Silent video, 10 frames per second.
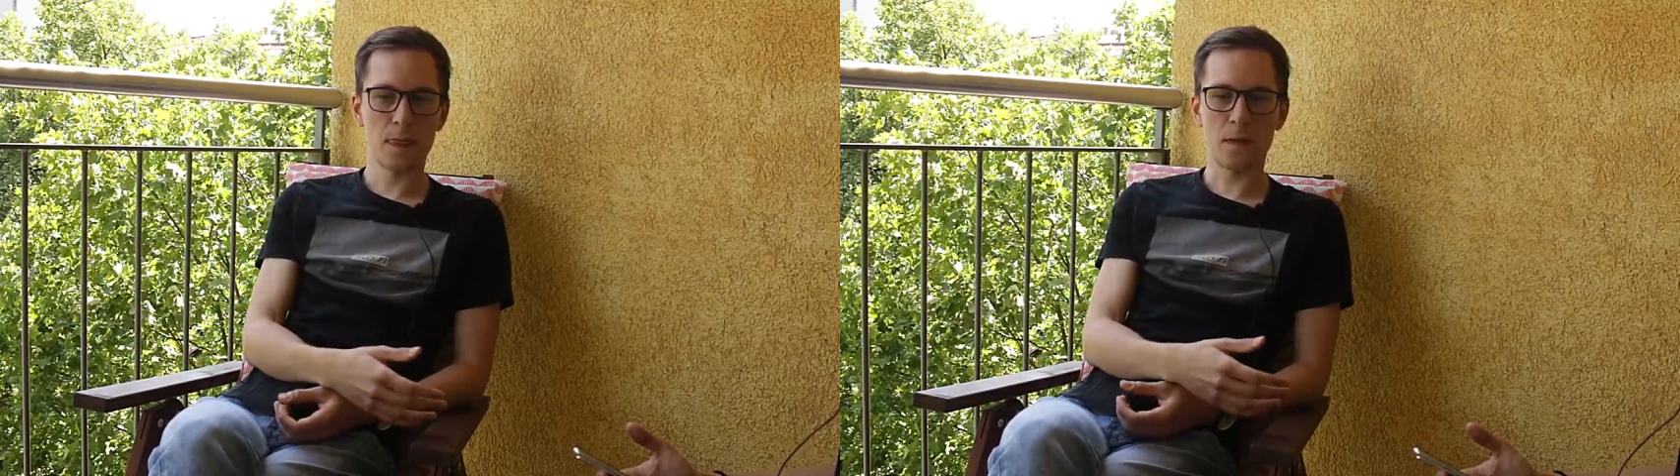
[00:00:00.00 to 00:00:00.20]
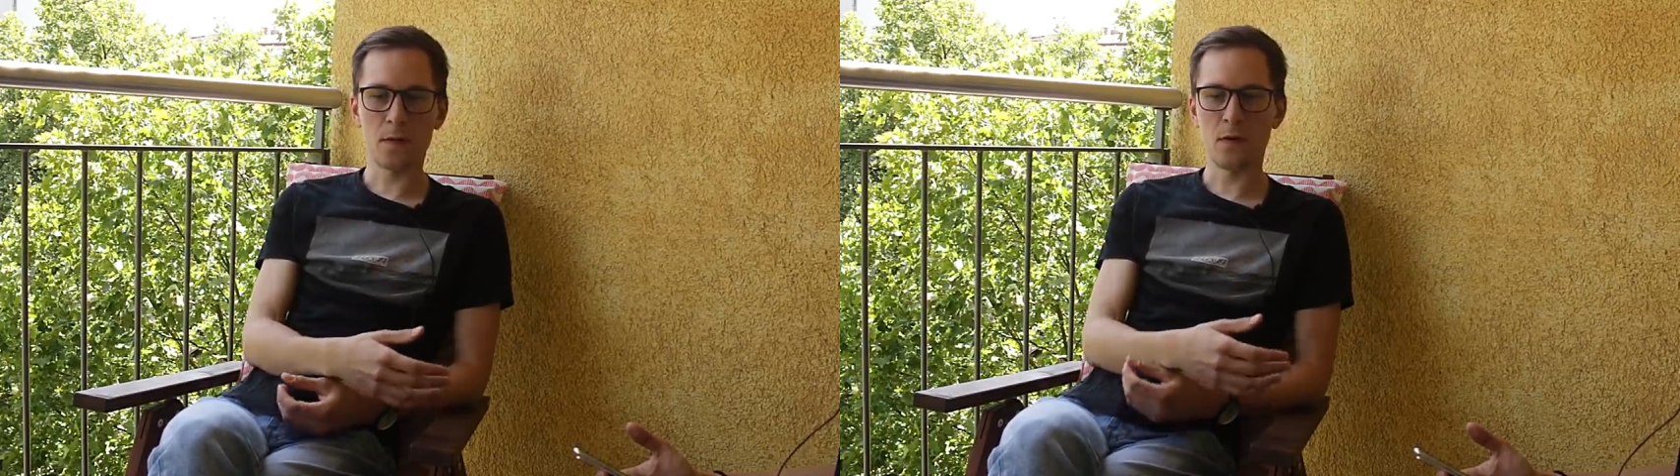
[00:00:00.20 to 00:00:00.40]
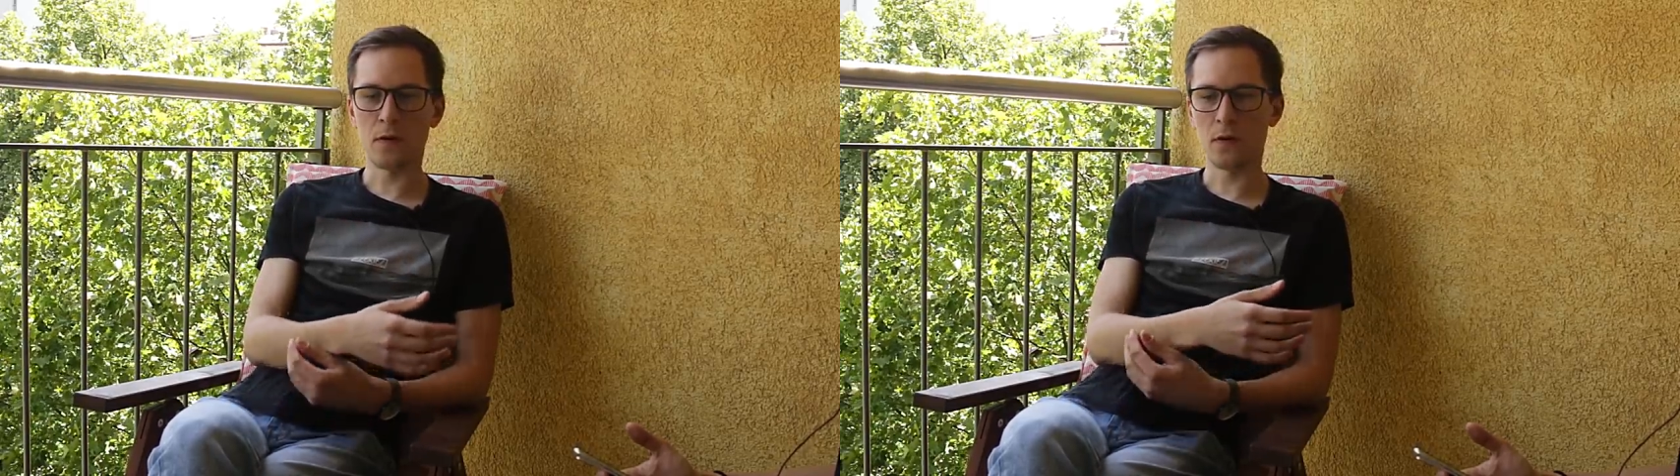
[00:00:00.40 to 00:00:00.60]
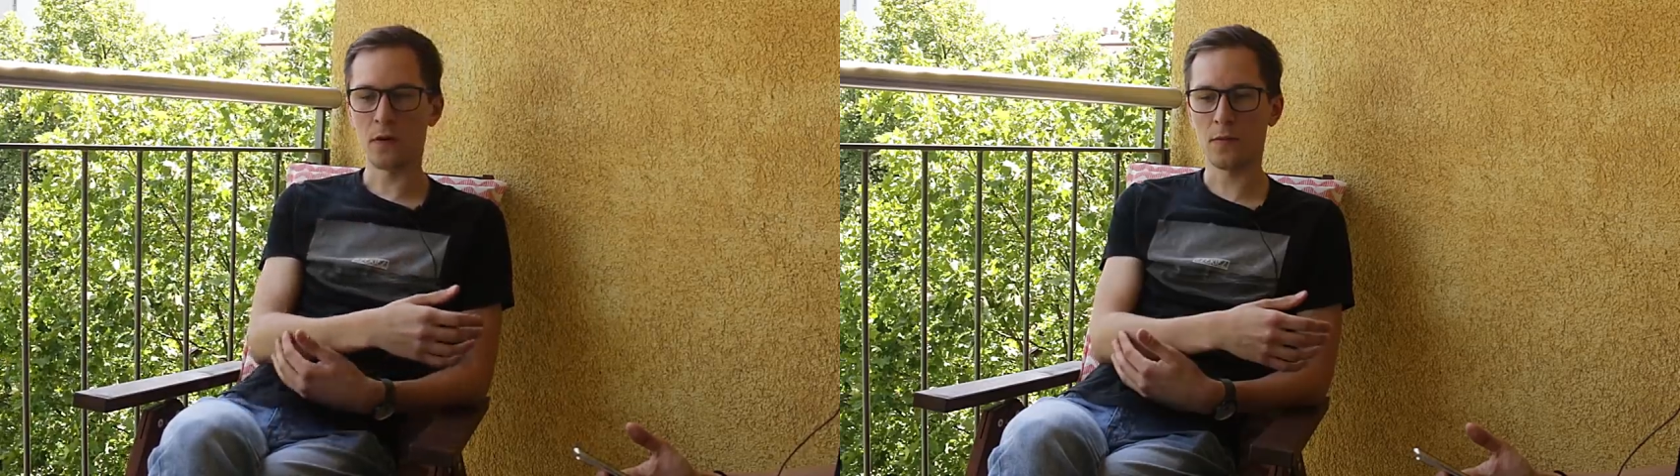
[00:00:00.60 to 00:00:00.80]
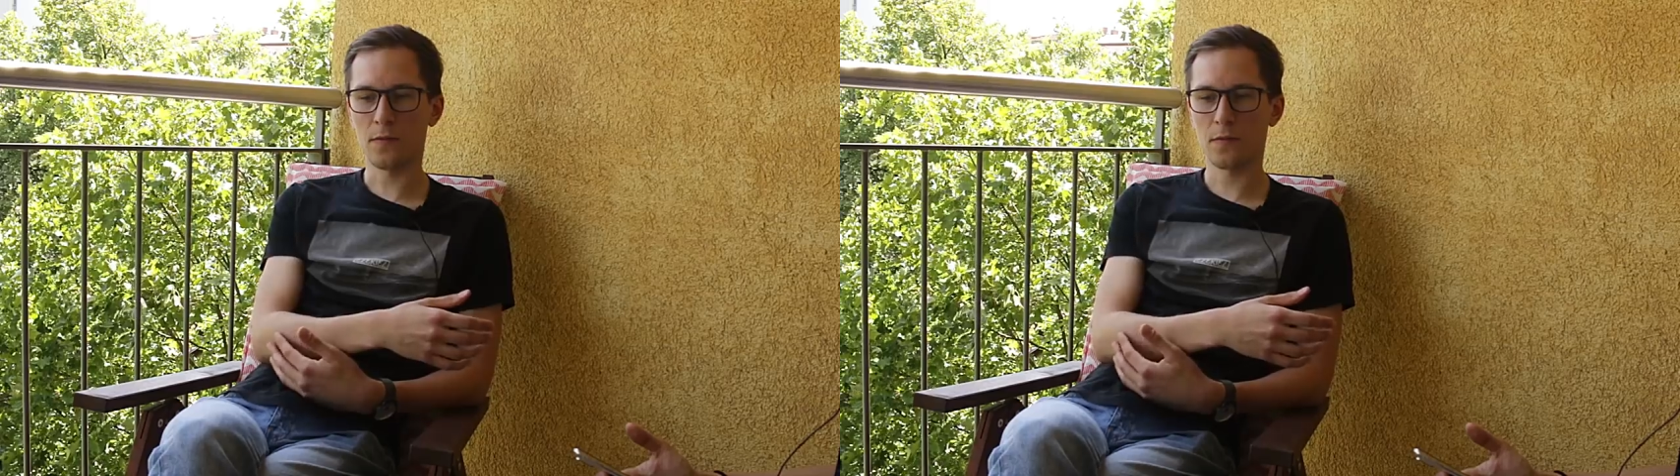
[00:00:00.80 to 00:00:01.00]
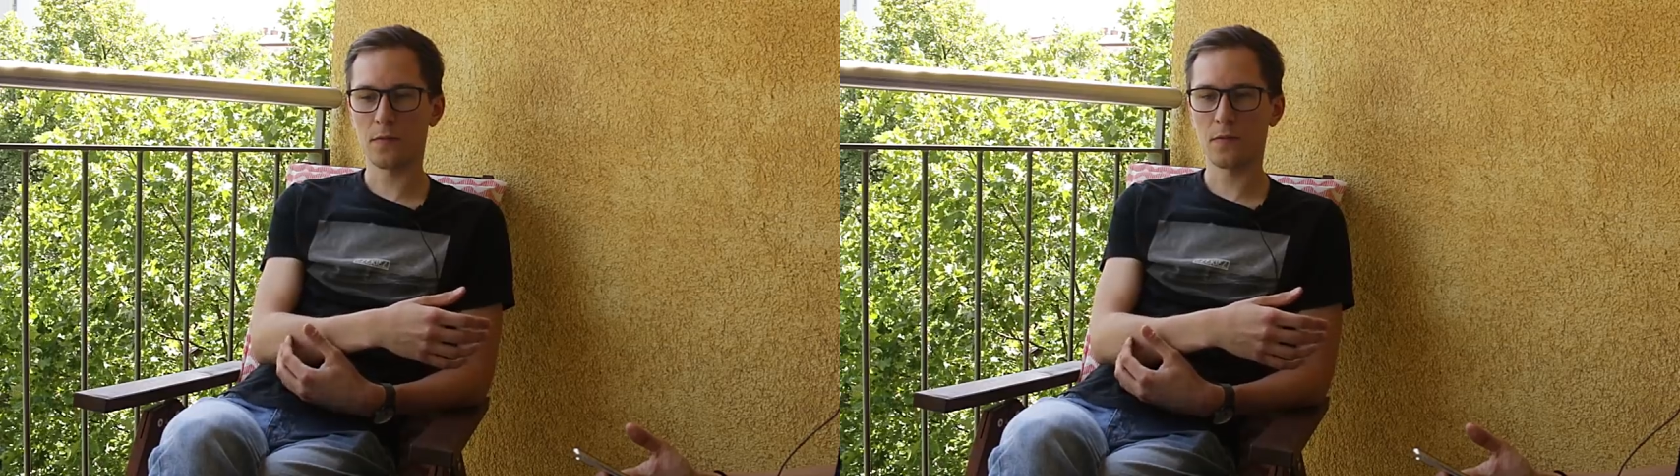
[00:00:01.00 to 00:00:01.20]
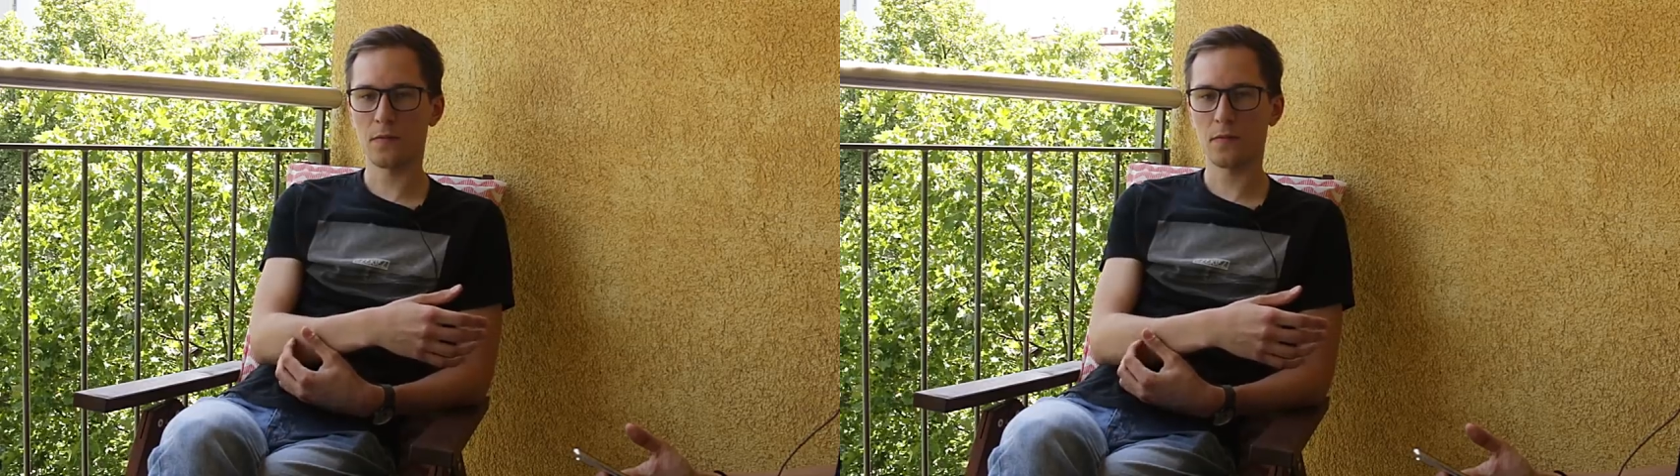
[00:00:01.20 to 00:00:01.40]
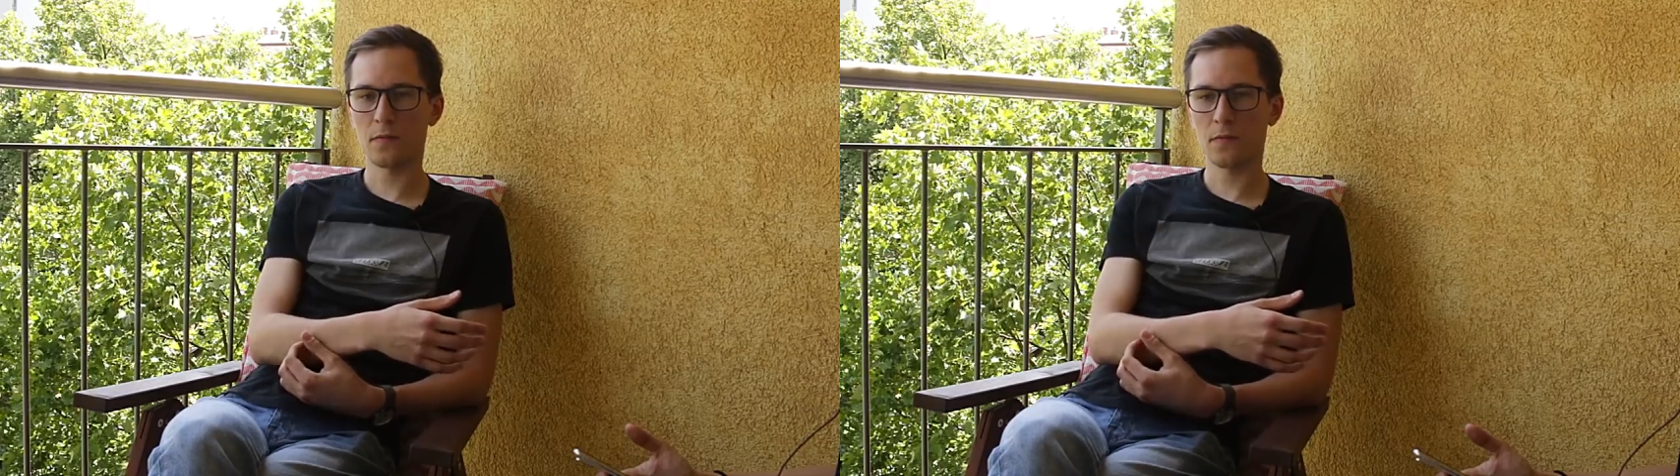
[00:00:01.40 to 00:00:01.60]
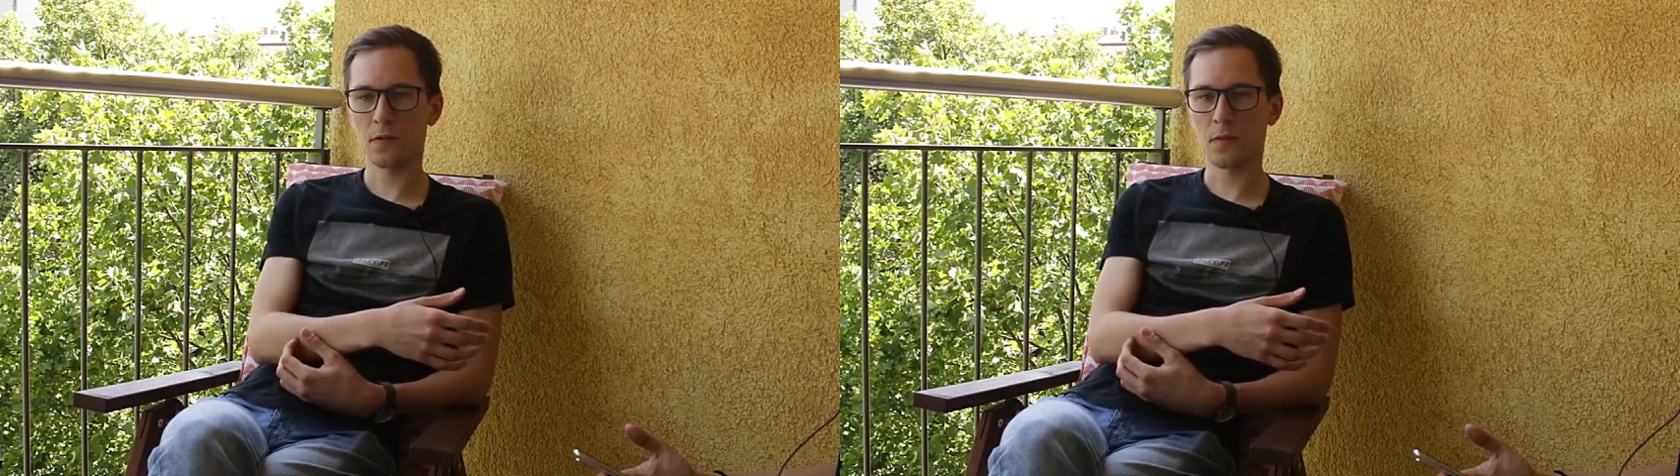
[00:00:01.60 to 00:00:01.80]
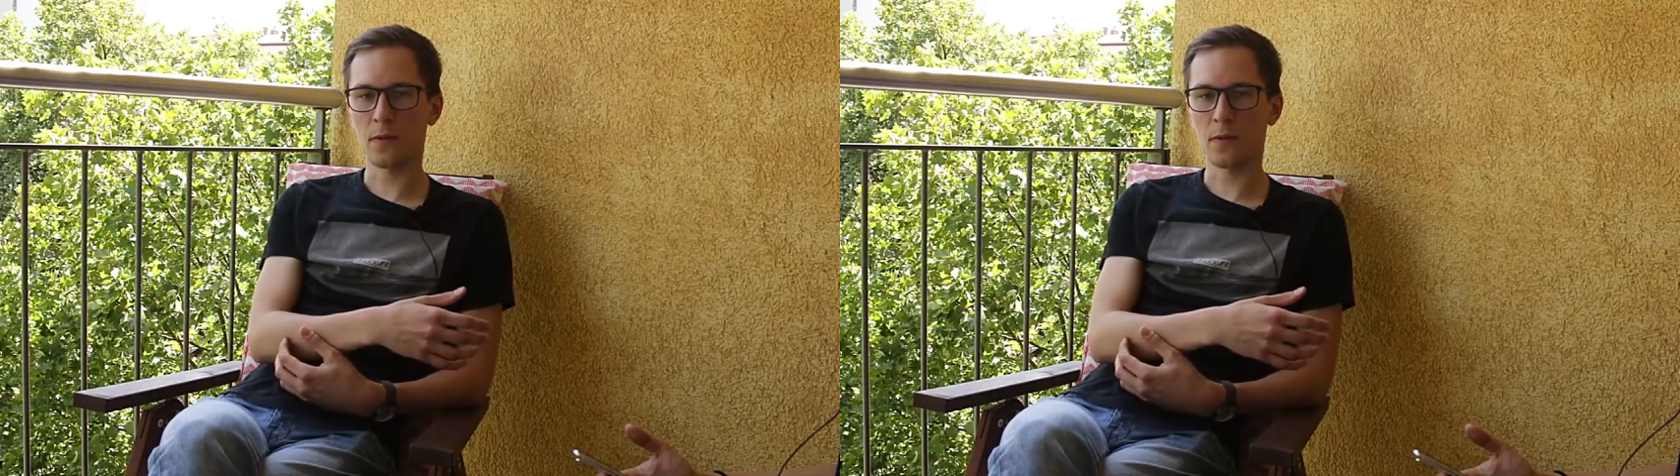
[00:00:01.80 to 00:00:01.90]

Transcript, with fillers: то как бы,